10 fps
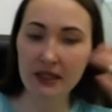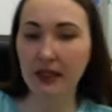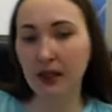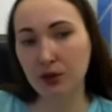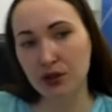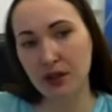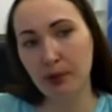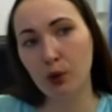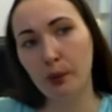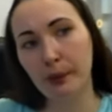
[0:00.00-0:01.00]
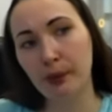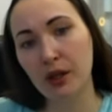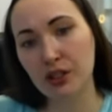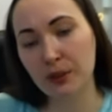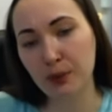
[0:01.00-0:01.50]
да, то есть я могу
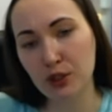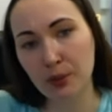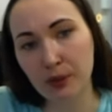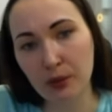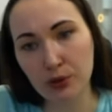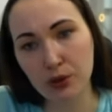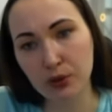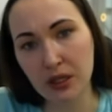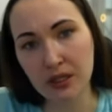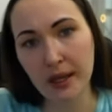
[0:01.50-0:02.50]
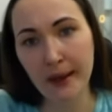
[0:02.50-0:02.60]
предположить просто потому, что у нас